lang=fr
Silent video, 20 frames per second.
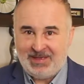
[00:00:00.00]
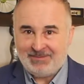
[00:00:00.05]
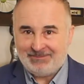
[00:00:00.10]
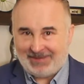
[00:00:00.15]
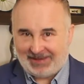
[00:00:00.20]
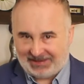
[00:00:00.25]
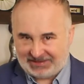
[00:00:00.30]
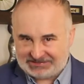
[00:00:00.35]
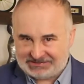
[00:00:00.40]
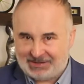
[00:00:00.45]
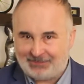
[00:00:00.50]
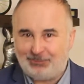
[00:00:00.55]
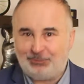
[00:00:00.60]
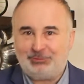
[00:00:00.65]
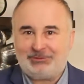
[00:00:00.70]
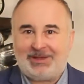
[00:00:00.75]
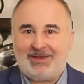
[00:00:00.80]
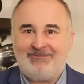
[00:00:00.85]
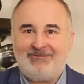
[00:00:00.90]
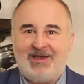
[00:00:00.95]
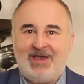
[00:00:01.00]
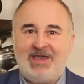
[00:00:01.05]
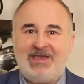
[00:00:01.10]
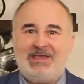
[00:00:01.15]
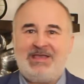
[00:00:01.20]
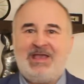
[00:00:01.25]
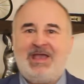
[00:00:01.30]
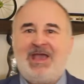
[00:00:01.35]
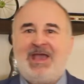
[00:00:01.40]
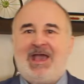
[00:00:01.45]
Par exemple, au
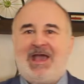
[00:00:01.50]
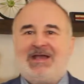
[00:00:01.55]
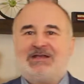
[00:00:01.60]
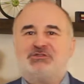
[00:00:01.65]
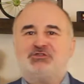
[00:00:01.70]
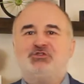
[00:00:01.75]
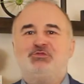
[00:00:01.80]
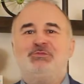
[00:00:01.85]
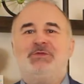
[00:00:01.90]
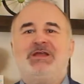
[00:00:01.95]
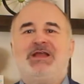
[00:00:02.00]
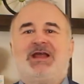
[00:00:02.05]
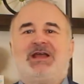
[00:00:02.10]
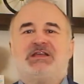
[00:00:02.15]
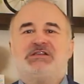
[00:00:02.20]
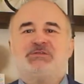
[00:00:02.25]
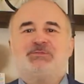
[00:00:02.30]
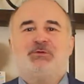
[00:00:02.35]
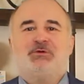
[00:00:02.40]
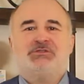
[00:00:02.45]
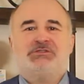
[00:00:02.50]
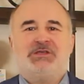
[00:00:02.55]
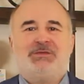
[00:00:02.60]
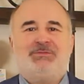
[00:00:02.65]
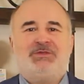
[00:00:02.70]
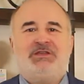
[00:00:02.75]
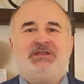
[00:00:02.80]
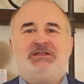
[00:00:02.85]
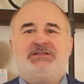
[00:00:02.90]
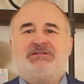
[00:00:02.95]
travail, Assumer la
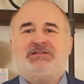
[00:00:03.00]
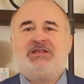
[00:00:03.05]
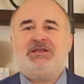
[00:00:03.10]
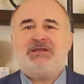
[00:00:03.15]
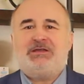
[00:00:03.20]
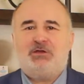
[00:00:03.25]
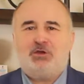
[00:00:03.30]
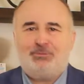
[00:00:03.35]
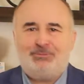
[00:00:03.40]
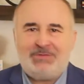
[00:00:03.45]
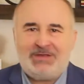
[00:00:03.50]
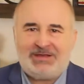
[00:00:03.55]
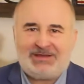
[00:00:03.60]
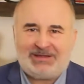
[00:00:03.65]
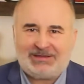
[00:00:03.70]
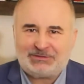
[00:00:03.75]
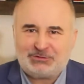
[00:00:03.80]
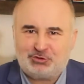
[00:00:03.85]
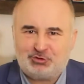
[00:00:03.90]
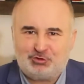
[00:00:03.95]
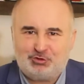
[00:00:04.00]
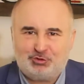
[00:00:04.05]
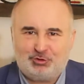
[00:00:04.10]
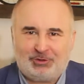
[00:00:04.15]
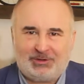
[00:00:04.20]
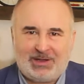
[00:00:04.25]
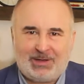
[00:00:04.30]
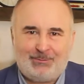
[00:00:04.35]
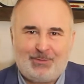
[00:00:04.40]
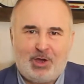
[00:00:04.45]
responsabilité et le mérite du
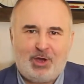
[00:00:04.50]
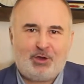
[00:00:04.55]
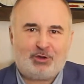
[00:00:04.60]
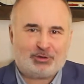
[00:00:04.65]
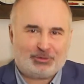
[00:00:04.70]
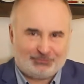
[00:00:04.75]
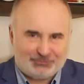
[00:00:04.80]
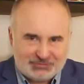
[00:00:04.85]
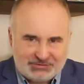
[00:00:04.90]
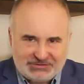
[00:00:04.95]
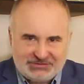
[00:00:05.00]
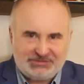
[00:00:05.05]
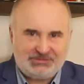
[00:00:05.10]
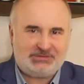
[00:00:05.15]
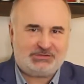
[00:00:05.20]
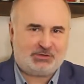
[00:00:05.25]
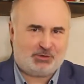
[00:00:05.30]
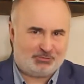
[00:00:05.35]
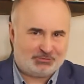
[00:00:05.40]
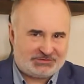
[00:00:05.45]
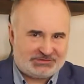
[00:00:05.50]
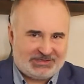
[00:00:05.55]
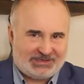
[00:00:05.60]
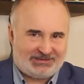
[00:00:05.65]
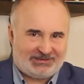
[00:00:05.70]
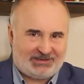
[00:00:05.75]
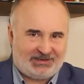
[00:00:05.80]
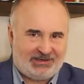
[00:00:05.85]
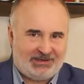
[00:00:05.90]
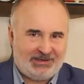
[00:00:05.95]
dur labeur que vous y
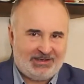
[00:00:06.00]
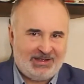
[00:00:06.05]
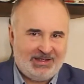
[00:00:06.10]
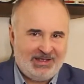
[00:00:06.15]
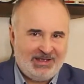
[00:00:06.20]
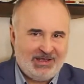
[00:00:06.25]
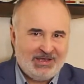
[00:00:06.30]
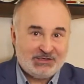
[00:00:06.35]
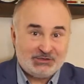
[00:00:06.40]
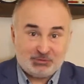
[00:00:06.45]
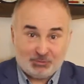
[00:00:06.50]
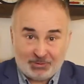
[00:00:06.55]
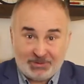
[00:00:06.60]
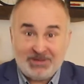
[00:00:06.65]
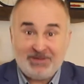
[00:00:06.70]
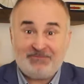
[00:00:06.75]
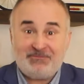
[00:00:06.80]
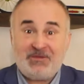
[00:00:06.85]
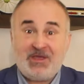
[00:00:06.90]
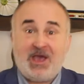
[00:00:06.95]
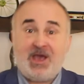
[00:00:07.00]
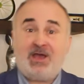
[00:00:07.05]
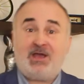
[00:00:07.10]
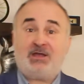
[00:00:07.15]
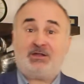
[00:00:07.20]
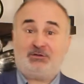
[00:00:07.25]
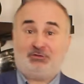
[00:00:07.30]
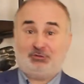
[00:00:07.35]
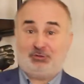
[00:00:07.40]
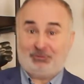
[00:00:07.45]
consacrez. Soyez
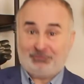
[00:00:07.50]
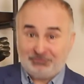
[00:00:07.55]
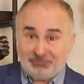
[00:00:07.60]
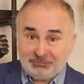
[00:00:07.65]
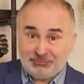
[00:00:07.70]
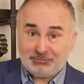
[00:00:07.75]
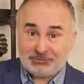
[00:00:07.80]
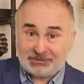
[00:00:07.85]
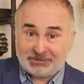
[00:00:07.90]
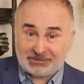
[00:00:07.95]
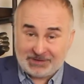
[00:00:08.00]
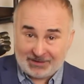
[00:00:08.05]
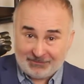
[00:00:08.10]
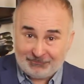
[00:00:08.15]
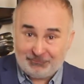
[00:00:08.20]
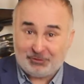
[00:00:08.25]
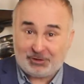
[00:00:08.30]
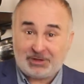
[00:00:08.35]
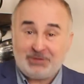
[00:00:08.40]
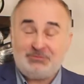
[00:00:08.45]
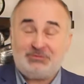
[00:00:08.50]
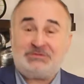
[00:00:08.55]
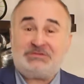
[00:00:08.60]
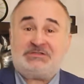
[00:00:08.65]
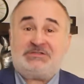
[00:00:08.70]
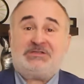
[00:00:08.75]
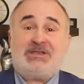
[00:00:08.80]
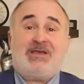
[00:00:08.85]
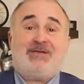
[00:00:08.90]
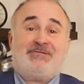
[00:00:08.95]
fiers de vous quand vous
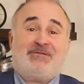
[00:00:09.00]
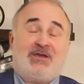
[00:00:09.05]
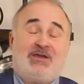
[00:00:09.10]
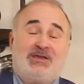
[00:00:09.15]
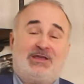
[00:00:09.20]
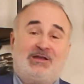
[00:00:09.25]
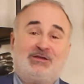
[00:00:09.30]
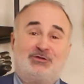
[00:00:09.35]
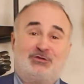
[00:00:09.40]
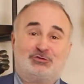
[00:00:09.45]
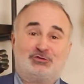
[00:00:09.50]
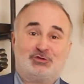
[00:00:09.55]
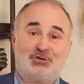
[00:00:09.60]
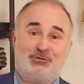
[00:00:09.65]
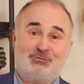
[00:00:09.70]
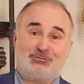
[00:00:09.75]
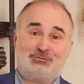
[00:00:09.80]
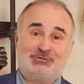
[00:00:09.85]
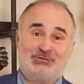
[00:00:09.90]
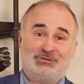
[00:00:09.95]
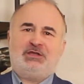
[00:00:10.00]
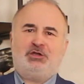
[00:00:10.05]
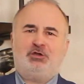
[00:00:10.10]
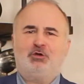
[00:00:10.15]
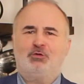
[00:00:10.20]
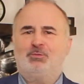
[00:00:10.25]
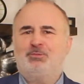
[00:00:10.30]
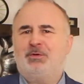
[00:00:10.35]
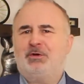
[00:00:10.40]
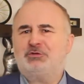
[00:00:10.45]
réussissez à faire quelque chose. Il n'y a
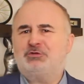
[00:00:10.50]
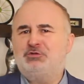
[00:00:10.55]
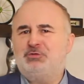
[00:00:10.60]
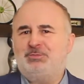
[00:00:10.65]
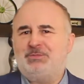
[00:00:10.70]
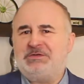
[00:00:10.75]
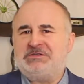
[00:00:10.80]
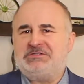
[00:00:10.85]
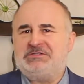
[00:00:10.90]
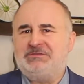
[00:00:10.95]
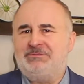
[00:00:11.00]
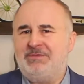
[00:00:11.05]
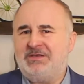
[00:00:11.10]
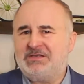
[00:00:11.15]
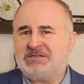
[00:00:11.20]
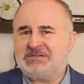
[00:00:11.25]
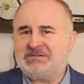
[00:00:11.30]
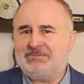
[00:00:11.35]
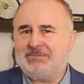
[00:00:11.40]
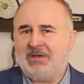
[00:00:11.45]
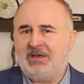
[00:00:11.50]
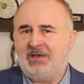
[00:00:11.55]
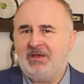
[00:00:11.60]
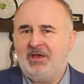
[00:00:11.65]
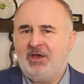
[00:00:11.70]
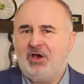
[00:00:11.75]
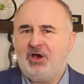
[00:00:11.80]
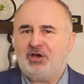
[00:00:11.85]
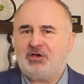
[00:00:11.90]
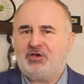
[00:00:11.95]
donc pas que du pessimisme.
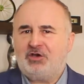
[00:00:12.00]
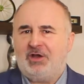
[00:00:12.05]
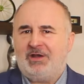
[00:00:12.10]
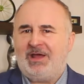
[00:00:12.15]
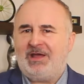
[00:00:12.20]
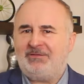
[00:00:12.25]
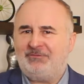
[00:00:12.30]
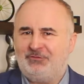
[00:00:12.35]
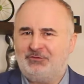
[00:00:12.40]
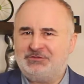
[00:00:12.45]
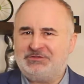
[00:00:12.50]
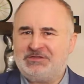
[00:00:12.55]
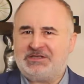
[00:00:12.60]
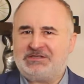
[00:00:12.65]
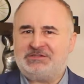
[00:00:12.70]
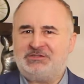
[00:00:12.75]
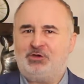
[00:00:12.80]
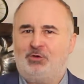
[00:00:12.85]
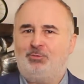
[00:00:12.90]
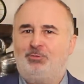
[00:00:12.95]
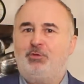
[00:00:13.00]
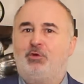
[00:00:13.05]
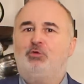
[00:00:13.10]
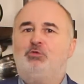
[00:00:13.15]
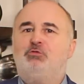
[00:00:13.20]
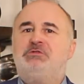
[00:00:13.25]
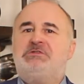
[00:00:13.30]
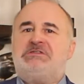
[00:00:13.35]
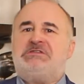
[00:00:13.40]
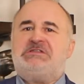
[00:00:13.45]
Reconnaître vos actions peut
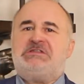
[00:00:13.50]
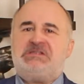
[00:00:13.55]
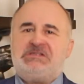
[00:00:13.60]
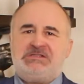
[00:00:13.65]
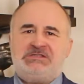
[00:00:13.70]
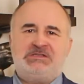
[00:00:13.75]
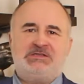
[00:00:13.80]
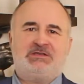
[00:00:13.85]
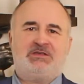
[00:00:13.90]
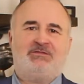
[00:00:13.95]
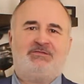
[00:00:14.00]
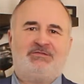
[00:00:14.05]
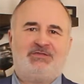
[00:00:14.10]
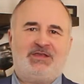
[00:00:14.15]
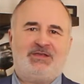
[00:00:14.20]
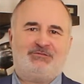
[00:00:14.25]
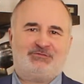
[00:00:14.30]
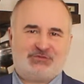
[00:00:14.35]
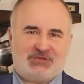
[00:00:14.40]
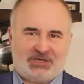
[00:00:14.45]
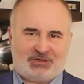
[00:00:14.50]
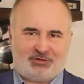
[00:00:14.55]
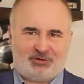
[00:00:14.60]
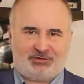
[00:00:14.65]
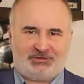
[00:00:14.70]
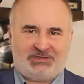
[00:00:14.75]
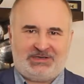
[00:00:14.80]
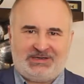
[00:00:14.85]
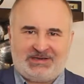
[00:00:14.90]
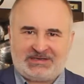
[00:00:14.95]
aussi signifier vous
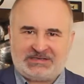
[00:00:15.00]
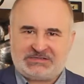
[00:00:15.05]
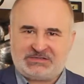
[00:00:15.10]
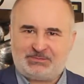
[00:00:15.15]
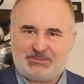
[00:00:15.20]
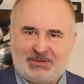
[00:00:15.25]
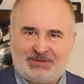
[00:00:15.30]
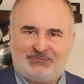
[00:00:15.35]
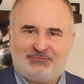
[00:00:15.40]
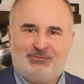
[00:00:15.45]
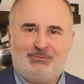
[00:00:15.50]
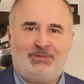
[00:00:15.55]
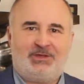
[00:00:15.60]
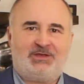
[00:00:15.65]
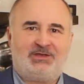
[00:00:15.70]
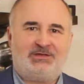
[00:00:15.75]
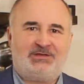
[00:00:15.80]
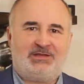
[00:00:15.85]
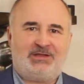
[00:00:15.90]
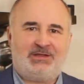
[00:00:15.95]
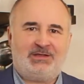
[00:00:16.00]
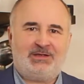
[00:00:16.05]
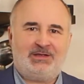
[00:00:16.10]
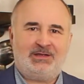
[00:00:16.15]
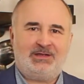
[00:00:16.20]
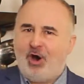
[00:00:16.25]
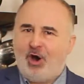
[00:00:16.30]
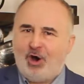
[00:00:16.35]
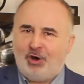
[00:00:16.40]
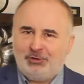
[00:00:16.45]
accorder le respect que vous méritez.
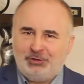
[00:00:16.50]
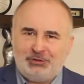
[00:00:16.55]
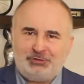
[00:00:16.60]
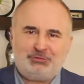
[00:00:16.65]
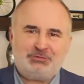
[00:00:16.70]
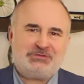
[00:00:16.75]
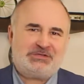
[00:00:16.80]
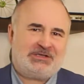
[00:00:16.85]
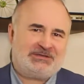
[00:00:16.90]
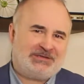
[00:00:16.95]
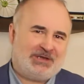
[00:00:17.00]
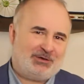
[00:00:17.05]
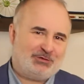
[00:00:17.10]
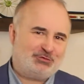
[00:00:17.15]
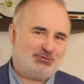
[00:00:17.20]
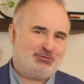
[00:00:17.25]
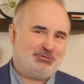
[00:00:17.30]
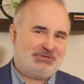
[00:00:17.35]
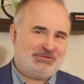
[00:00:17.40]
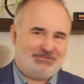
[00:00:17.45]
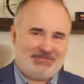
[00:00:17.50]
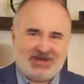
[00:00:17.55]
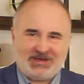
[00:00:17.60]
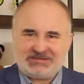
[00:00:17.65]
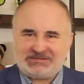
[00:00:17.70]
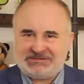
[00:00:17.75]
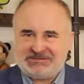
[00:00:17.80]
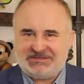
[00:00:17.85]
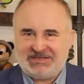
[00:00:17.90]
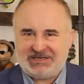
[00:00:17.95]
On a tous entendu
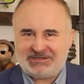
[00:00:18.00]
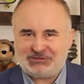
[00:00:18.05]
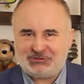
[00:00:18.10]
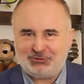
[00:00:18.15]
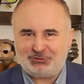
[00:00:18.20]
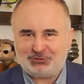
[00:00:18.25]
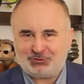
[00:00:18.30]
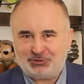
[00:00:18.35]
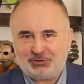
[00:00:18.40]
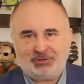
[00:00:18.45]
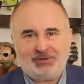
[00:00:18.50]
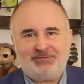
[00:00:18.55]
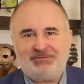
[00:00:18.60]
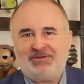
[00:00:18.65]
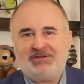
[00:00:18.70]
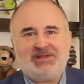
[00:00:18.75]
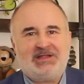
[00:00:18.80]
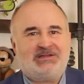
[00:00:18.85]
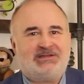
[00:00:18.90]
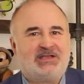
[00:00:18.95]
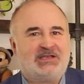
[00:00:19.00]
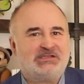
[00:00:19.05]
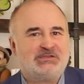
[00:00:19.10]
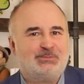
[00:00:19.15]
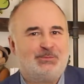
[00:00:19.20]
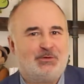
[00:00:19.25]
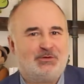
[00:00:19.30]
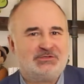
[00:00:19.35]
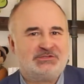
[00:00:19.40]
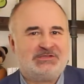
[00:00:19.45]
diverses citations sur le fait d'être
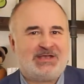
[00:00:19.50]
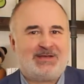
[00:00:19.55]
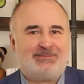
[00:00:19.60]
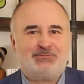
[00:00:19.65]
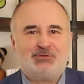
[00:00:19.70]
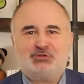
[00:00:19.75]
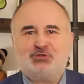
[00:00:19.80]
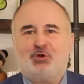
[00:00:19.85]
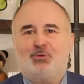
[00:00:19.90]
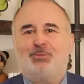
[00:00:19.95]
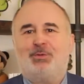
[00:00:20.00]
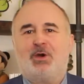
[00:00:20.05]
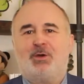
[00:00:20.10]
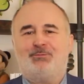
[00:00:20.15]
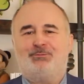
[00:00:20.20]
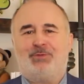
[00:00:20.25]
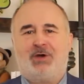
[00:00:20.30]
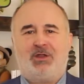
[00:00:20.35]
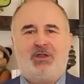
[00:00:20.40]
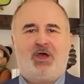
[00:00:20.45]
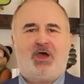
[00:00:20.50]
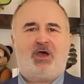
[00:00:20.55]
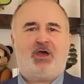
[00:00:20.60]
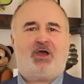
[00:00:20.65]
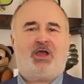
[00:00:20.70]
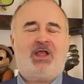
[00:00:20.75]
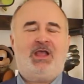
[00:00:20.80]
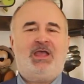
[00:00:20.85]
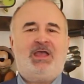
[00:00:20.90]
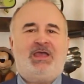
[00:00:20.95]
responsable de son propre bonheur.